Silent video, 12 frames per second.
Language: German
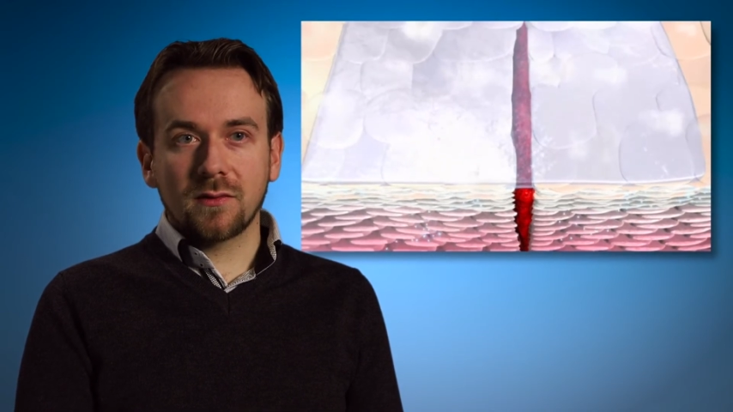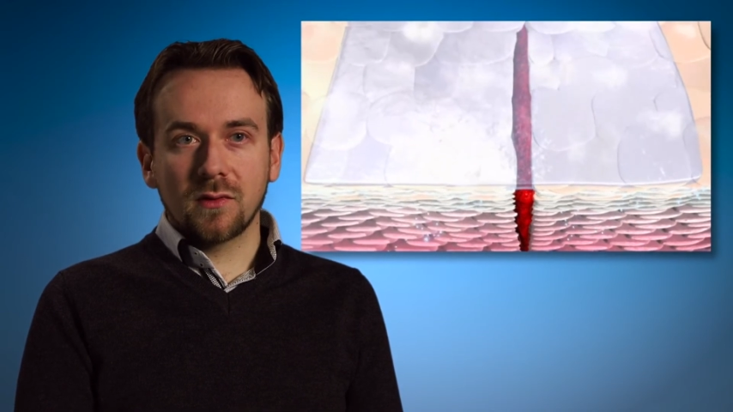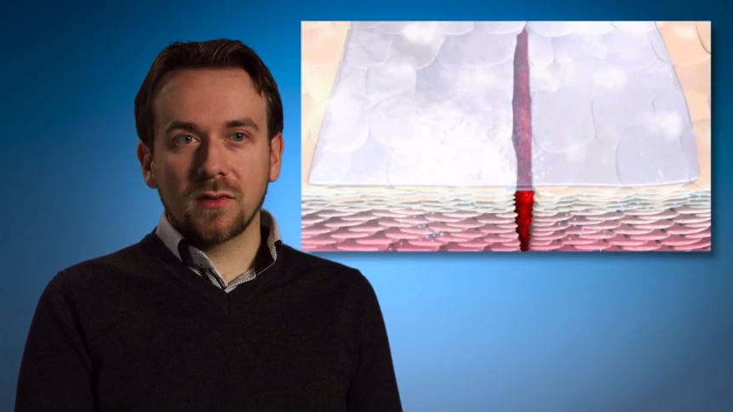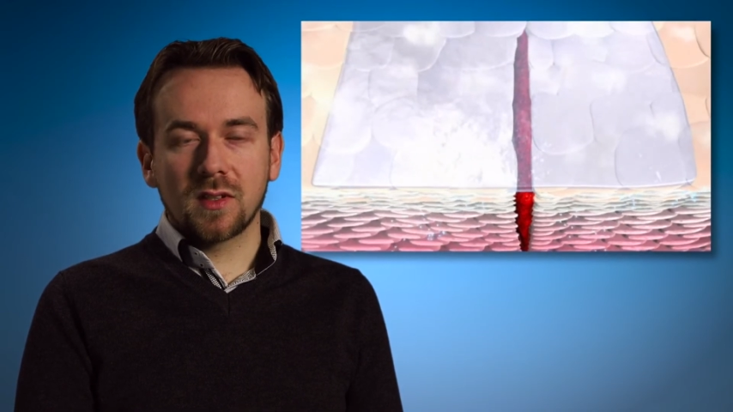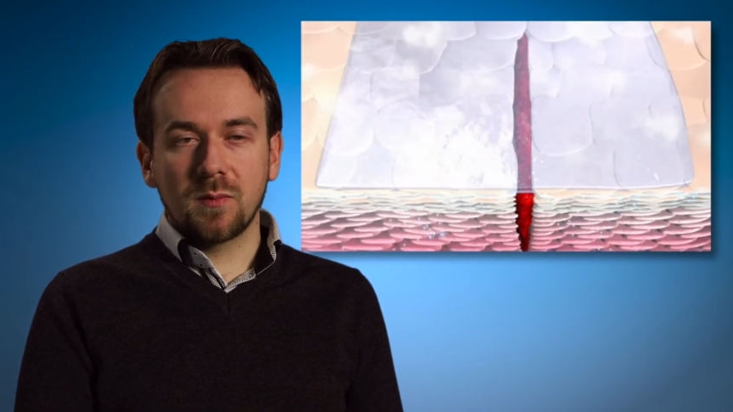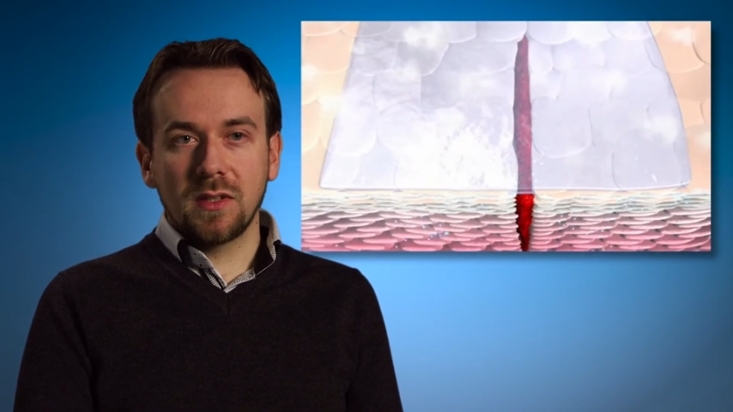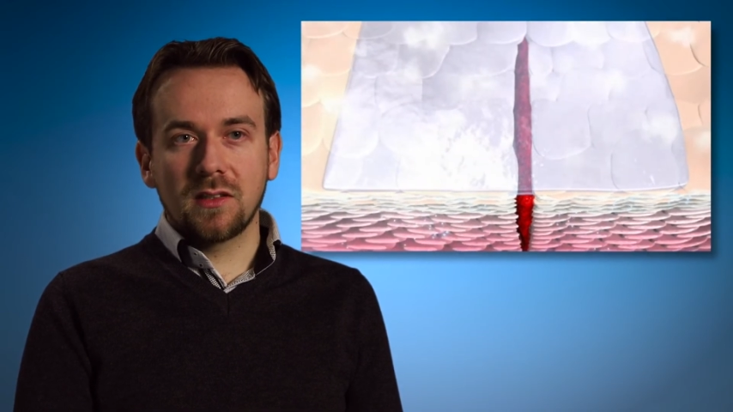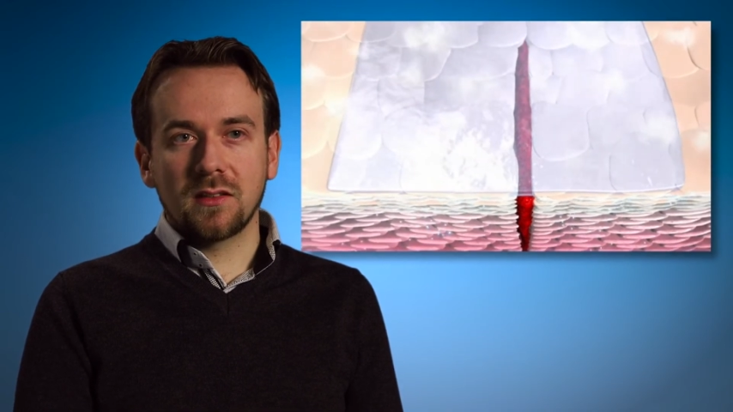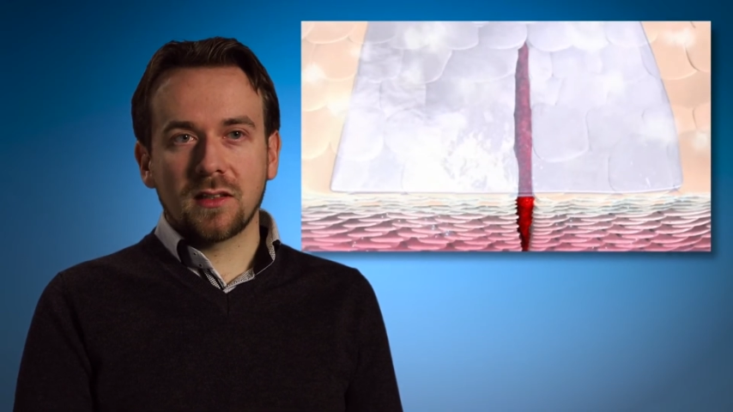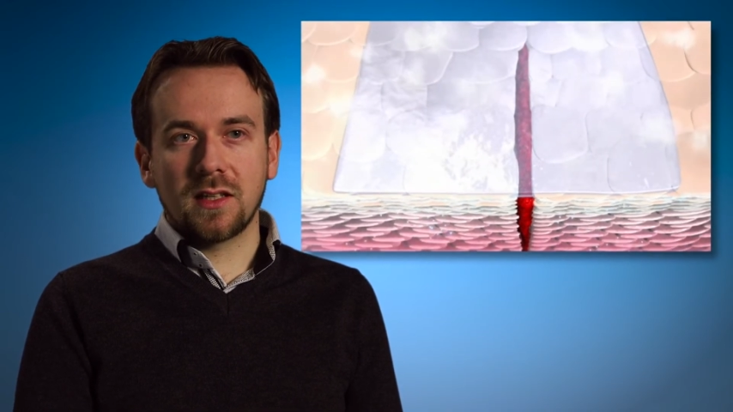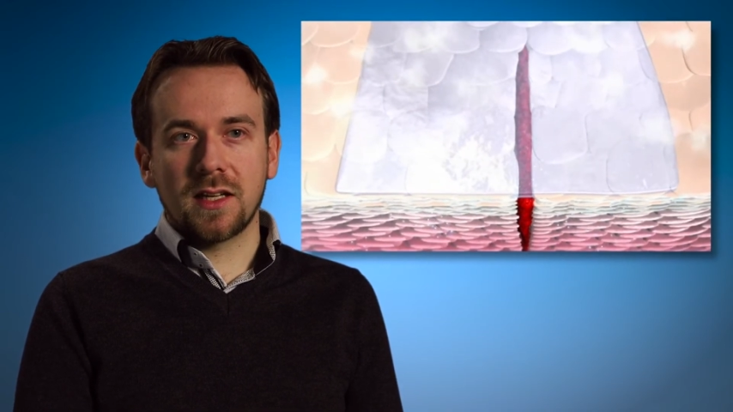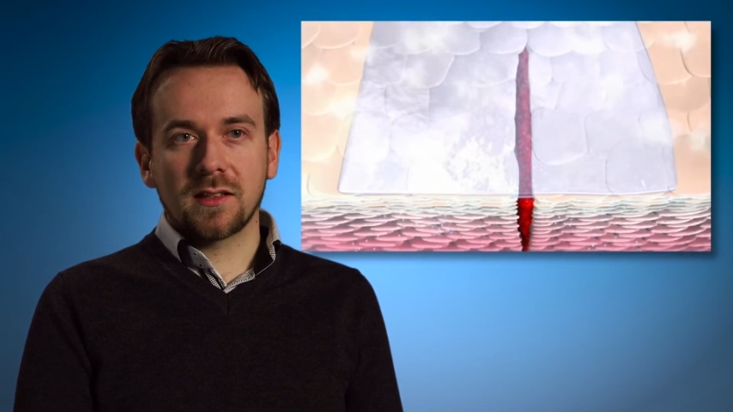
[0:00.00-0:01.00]
für uns bietet
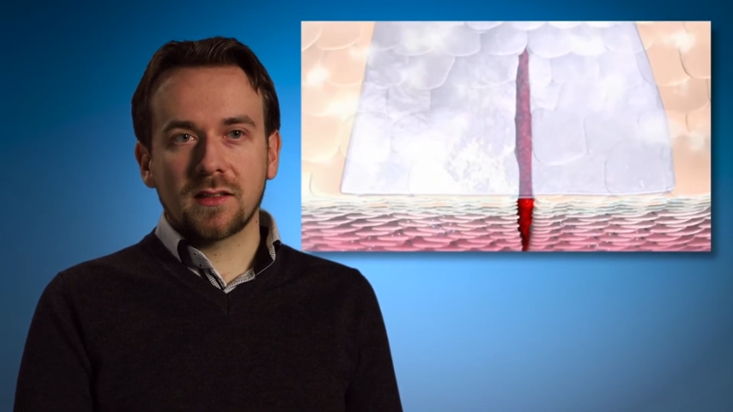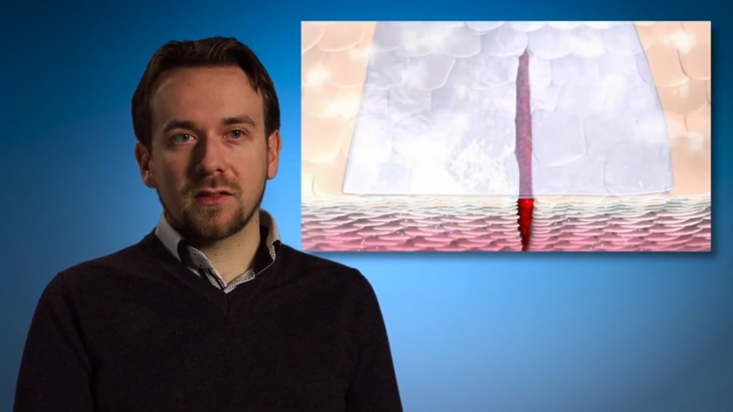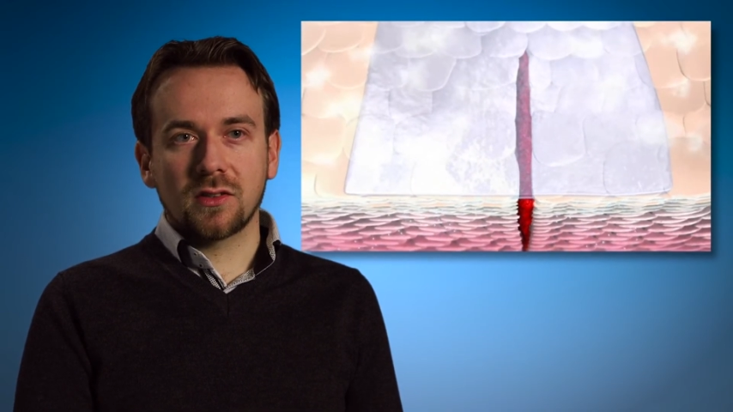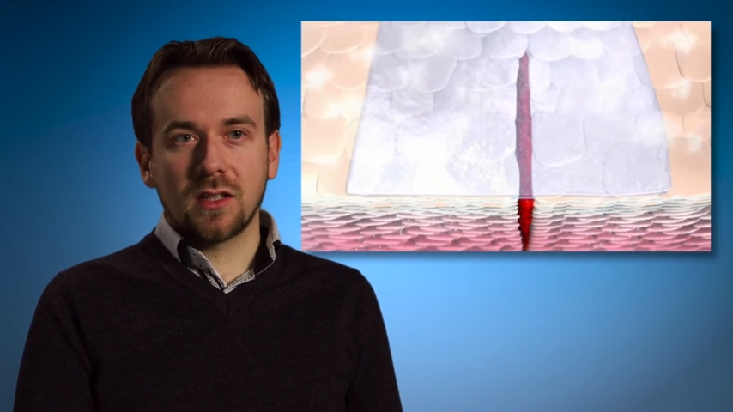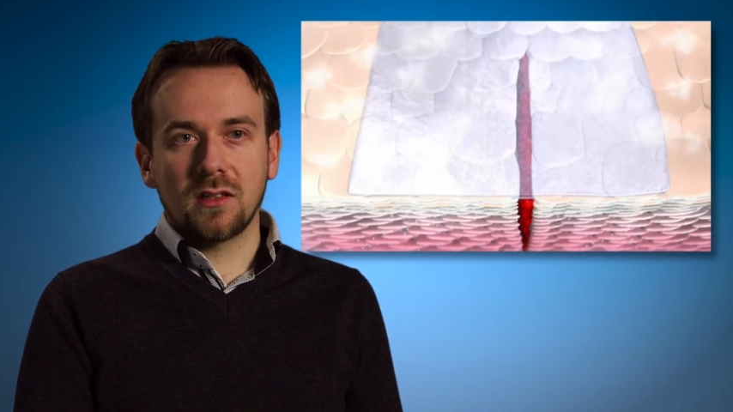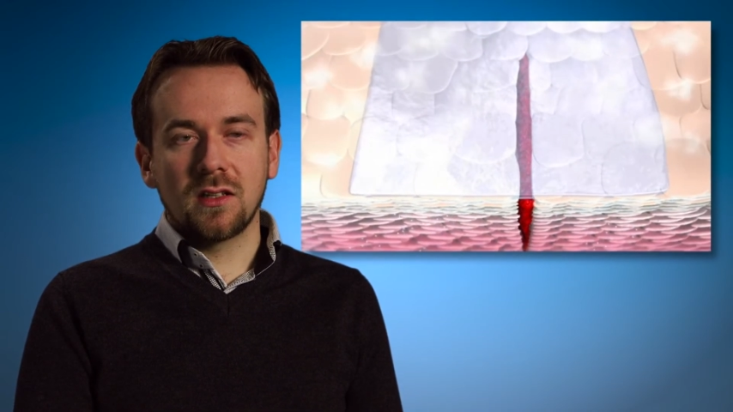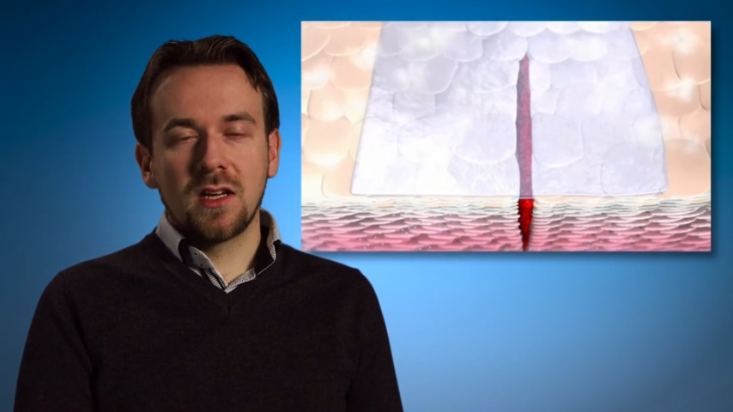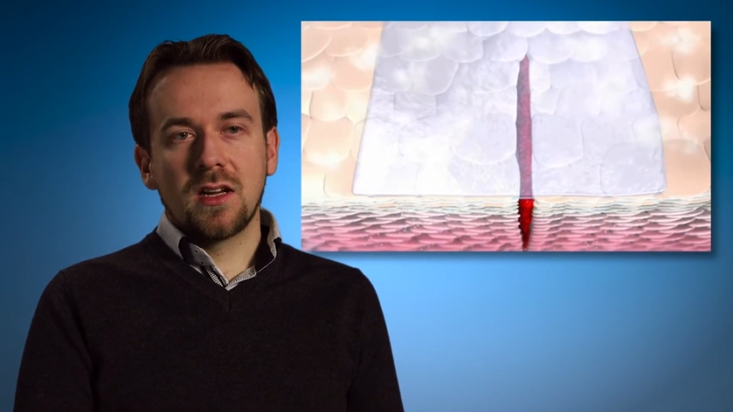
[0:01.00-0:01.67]
an erster Stelle,